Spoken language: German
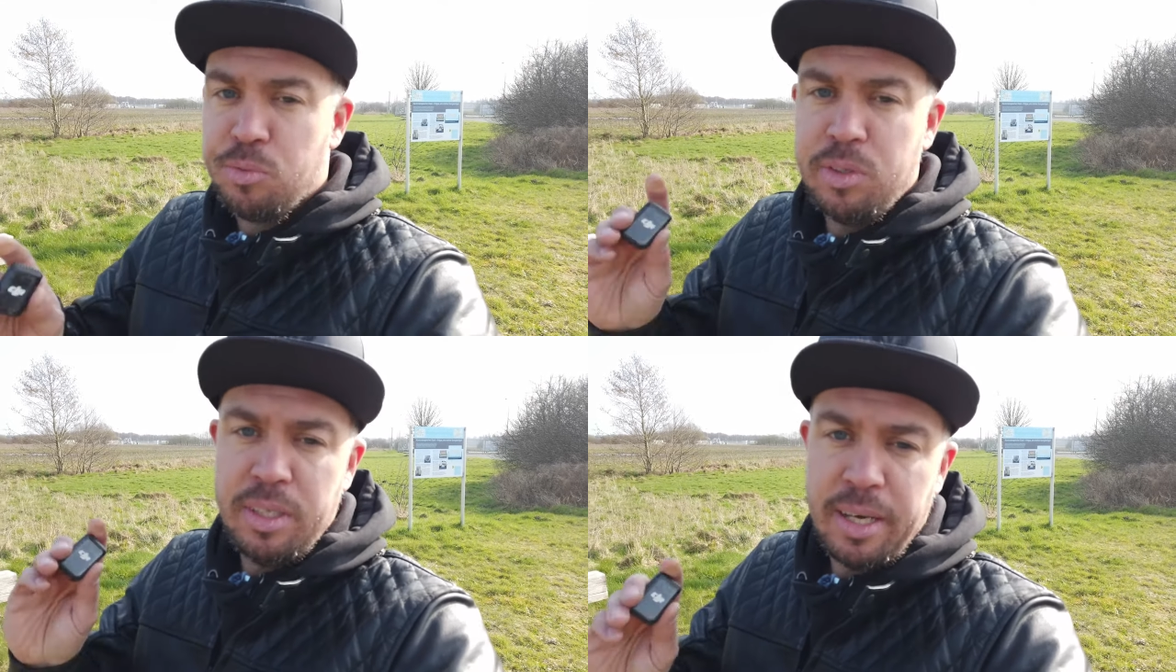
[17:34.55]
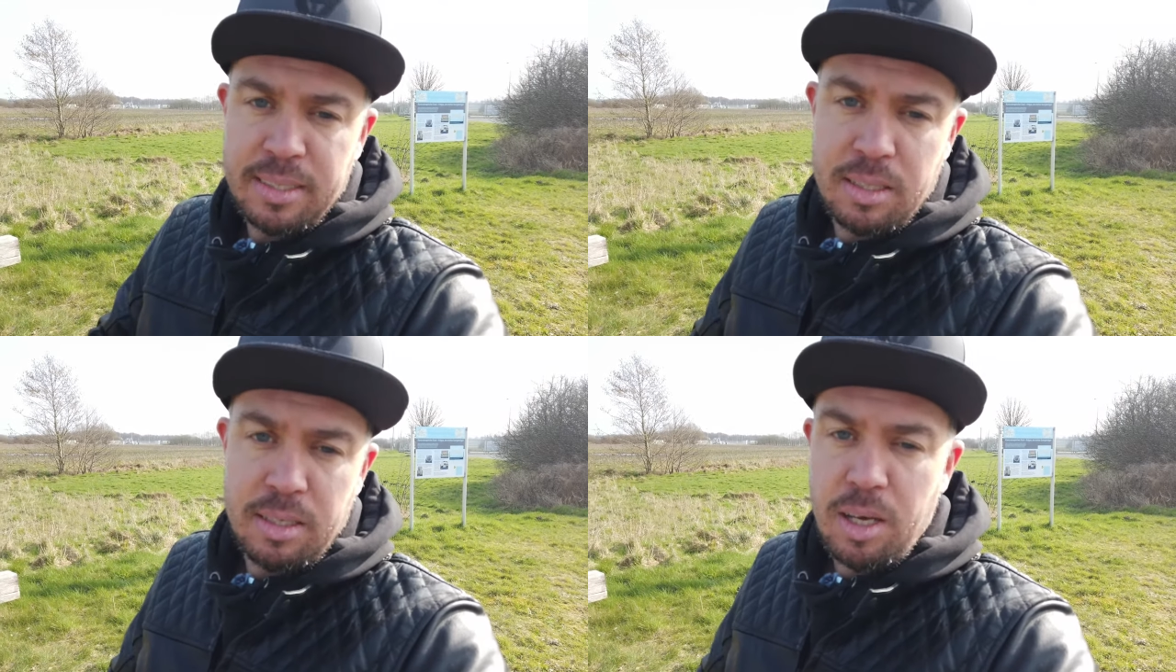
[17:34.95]
sowie die
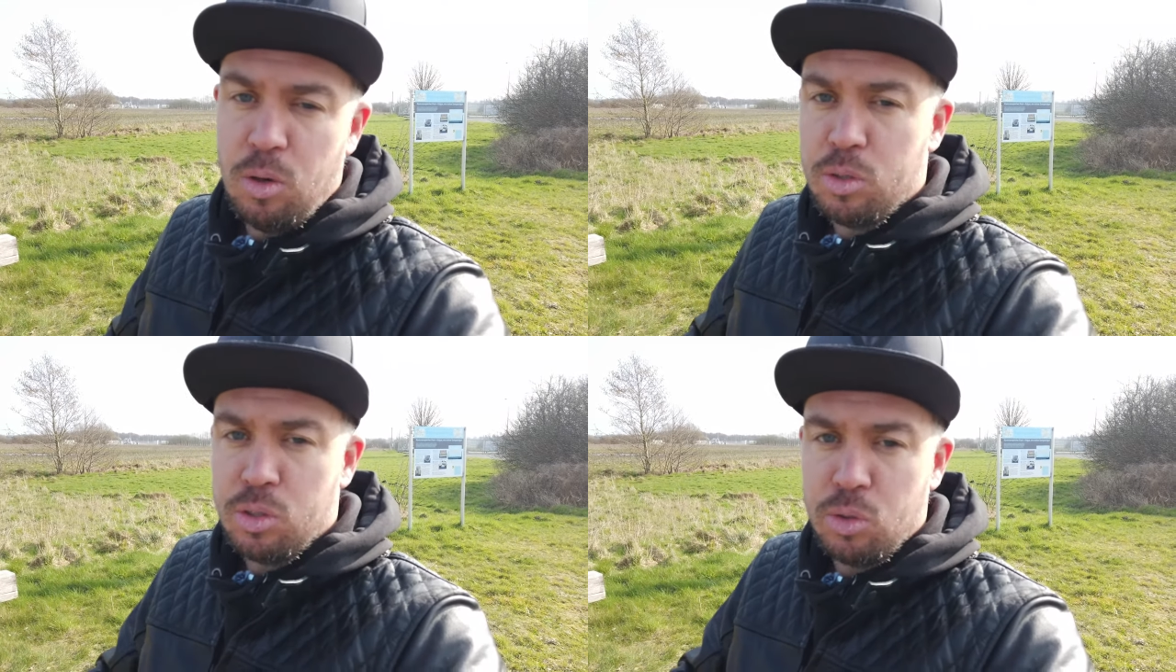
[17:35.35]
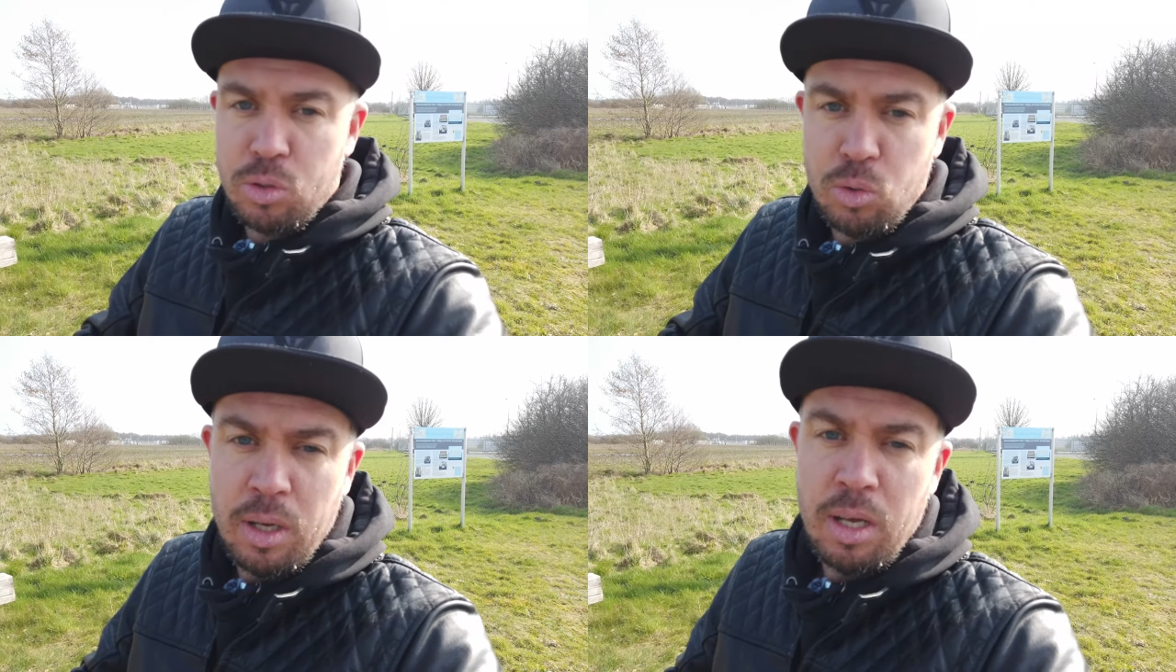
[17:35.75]
restliche
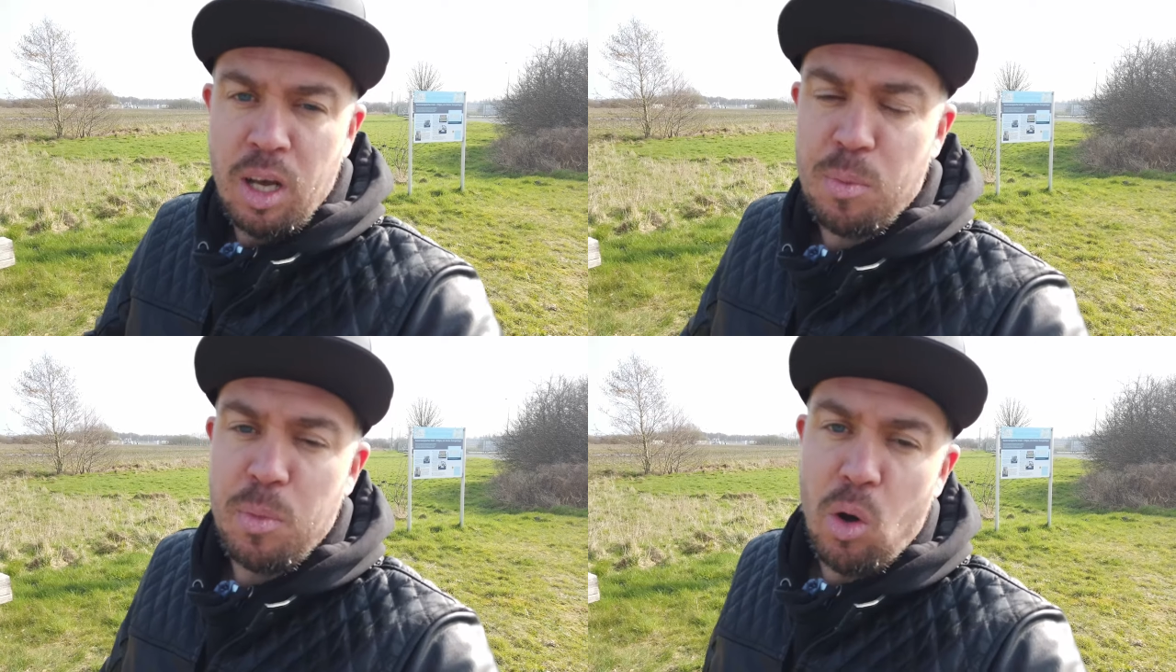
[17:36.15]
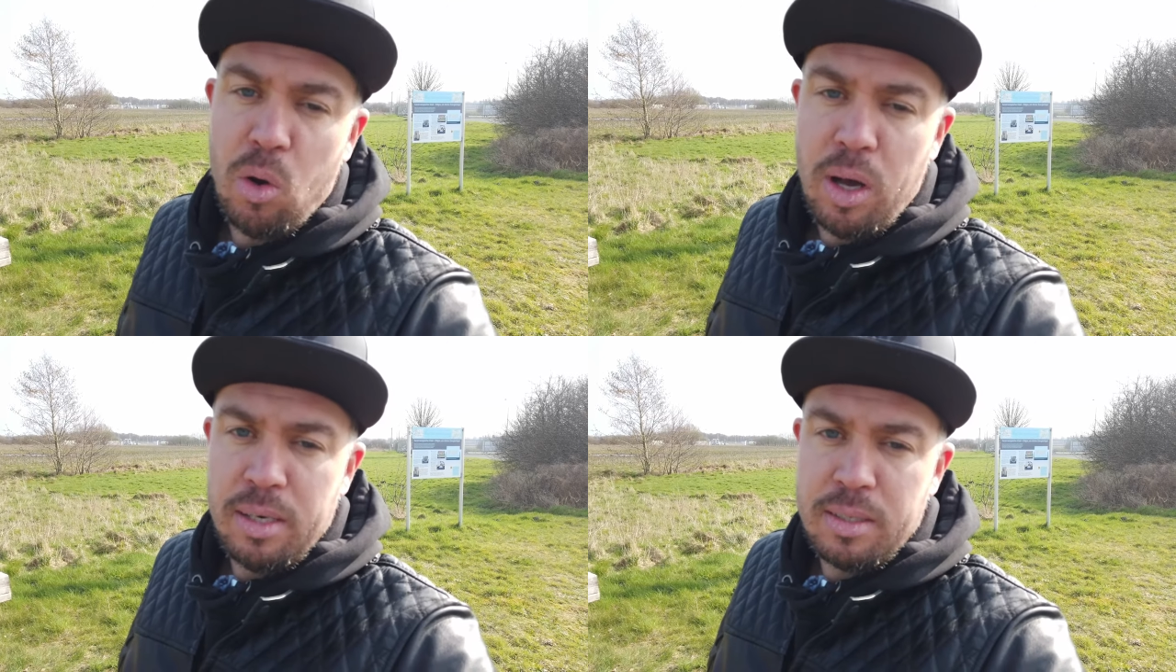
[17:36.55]
Ausrüstung habe ich mir
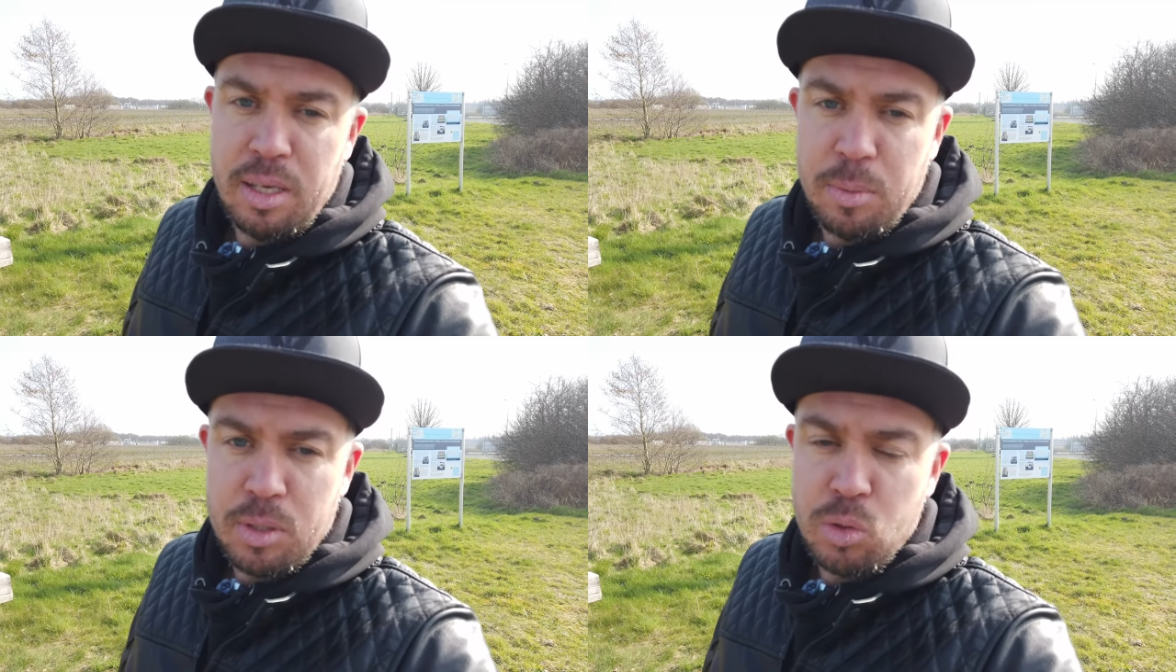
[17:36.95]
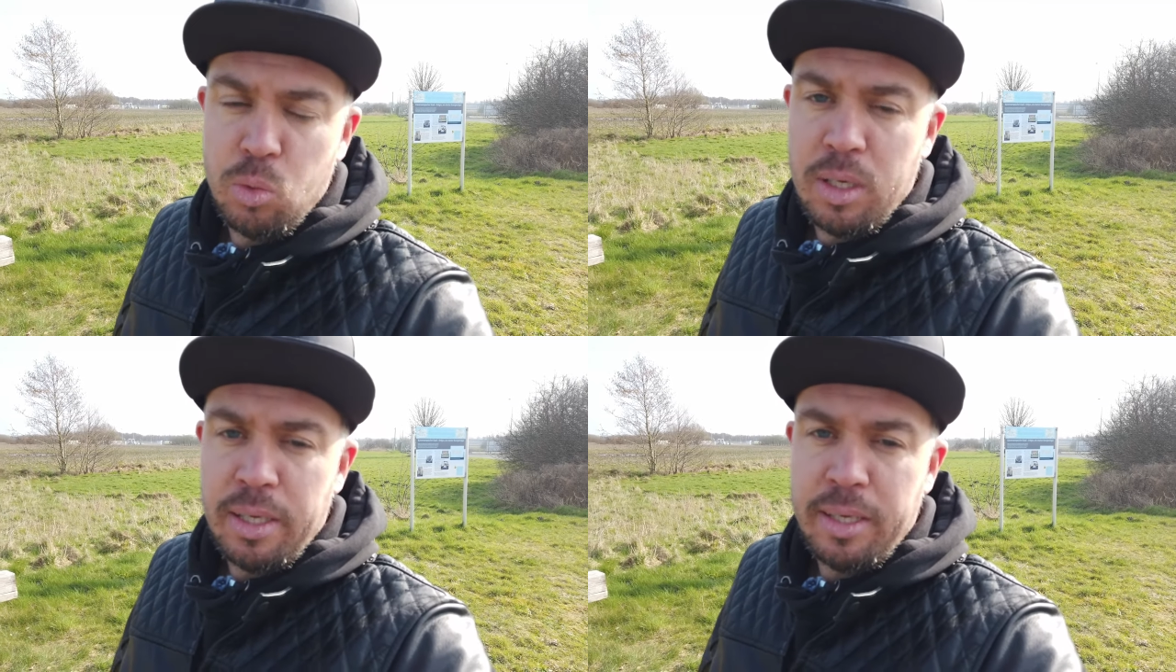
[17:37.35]
auch alles selber
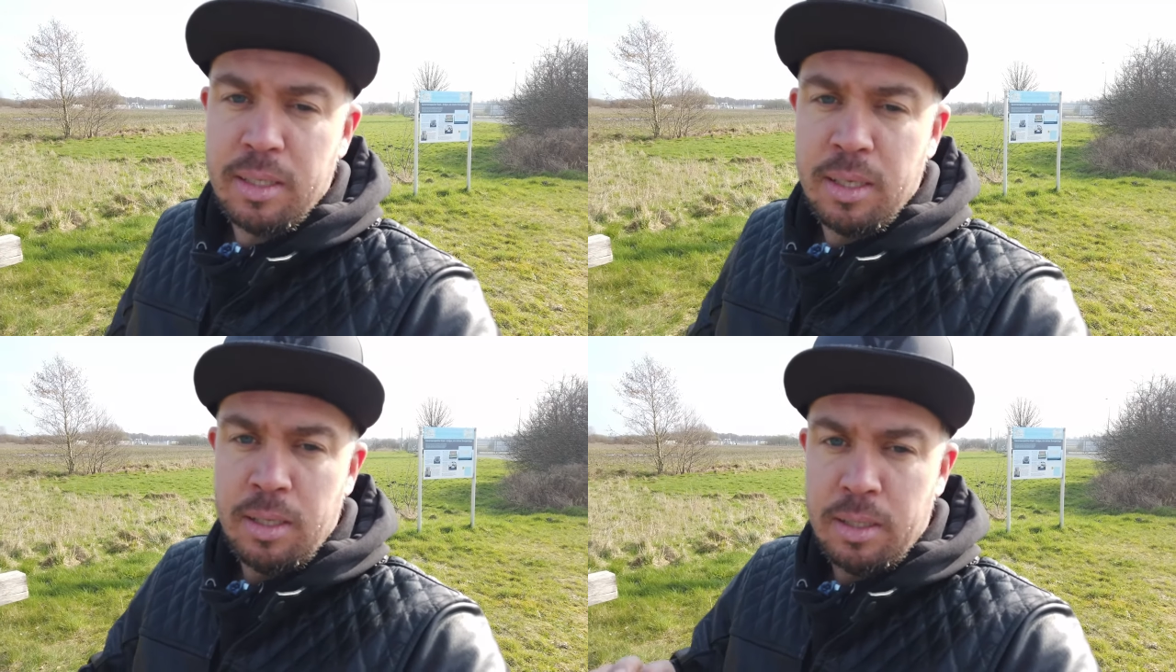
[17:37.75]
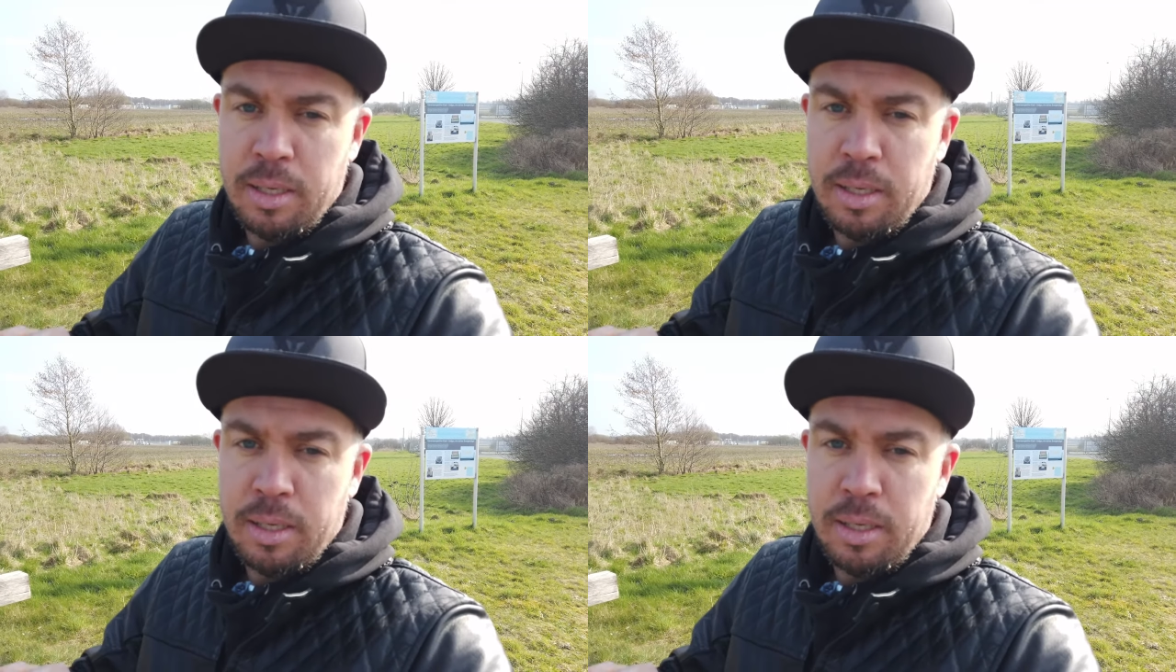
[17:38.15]
zugelegt.